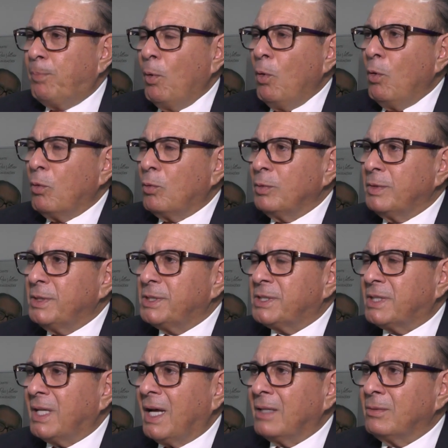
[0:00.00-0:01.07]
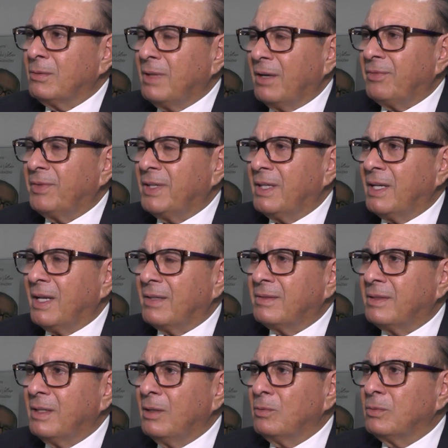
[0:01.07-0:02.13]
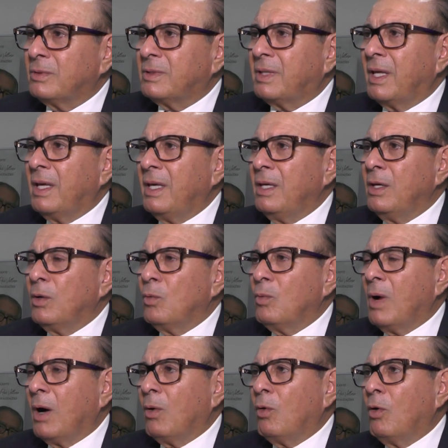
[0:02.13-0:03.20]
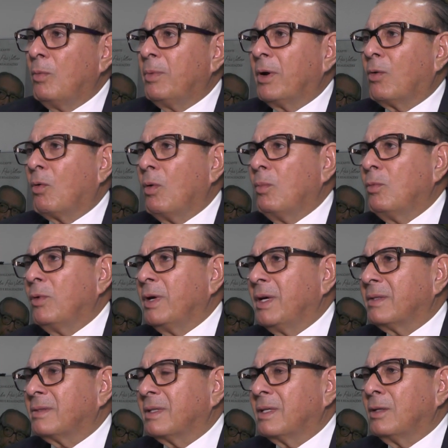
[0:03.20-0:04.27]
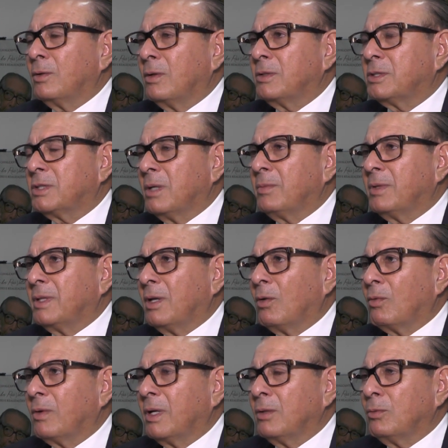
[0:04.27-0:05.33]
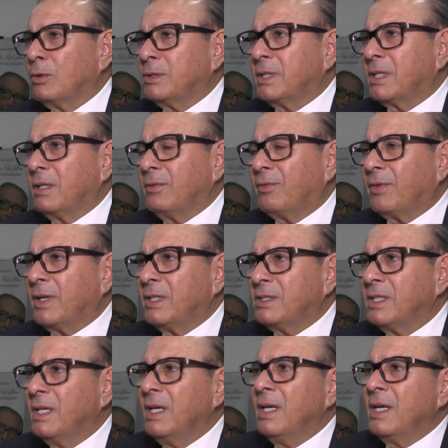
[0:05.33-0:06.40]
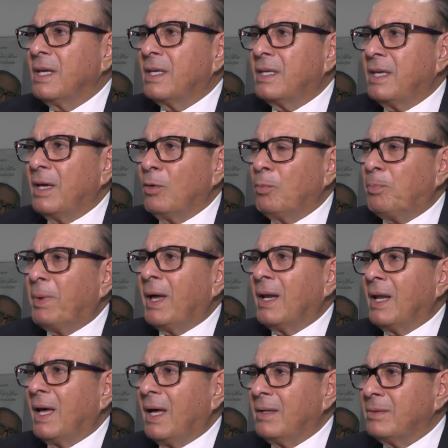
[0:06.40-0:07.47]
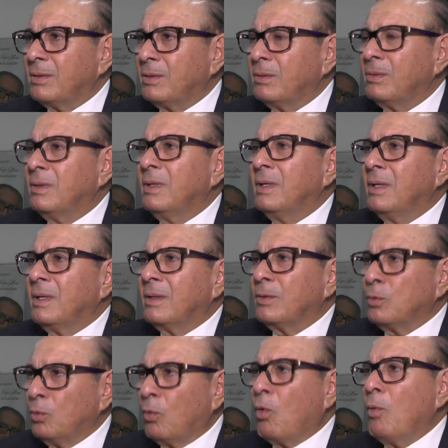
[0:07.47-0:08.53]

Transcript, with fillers: Poucos estados da federação têm uma obra como essa que nós estamos inaugurando hoje aqui em frente, que é o Palácio do